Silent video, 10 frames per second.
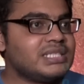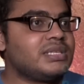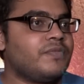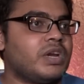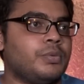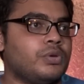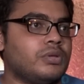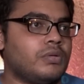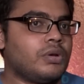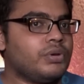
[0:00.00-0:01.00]
ரேன்சம் வேரை
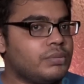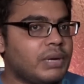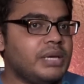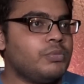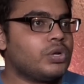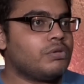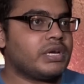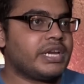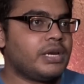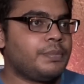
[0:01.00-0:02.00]
பொறுத்தவரையிலும் இது மணி
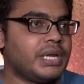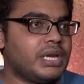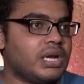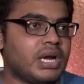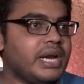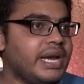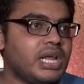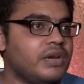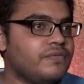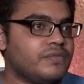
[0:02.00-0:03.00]
மோட்டிவில் க்ரியேட் பண்ணியிருக்காங்க
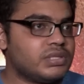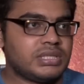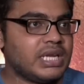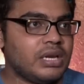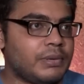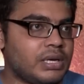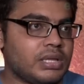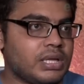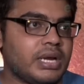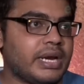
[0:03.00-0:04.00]
டேட்டா ஸ்டீல்
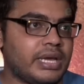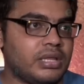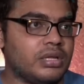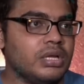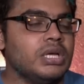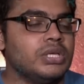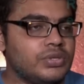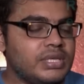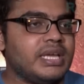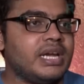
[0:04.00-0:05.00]
பண்ணுறதுக்கு கிடையாது
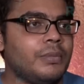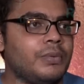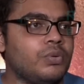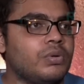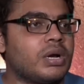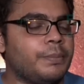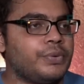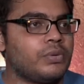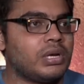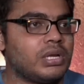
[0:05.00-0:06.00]
ஸோ இது என்ன பண்ணும் உங்கள்
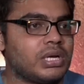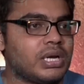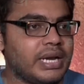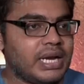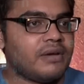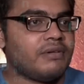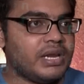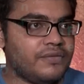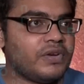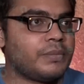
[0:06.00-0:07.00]
கம்ப்யூட்டரில் இருக்கிற
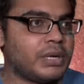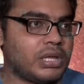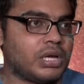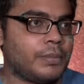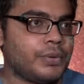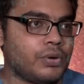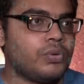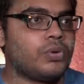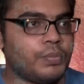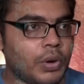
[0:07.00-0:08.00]
டேட்டாவெல்லாம் இன்ஃபெக்ட் பண்ணதுக்கப்புறம்
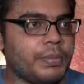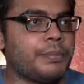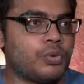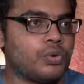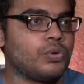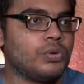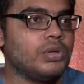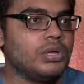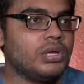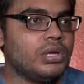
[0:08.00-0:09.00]
ஒரு பாப்புக் கொடுக்கும்
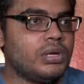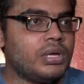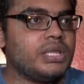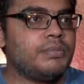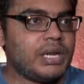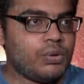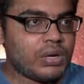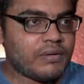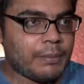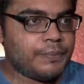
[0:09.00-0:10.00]
இது மாதிரி
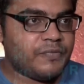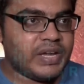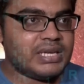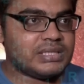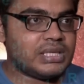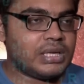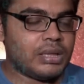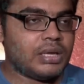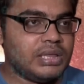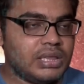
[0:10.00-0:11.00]
உங்கள் கம் வைரஸ்
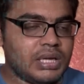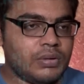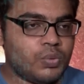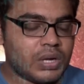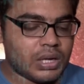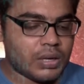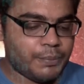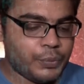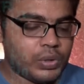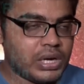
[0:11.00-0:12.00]
அதை இந்த உங்கள்
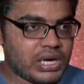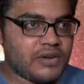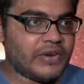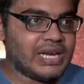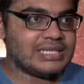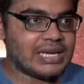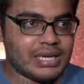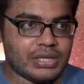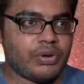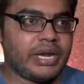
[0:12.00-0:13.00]
கம்ப்யூட்டரில் இருக்கிற ஃபைல்ஸ்
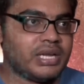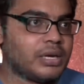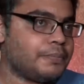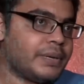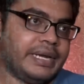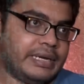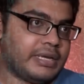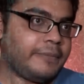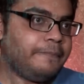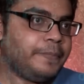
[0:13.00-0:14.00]
எல்லாத்தையும் நான் என்க்ரிப்ட்
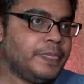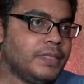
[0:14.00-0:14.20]
பண்ணிட்டேன்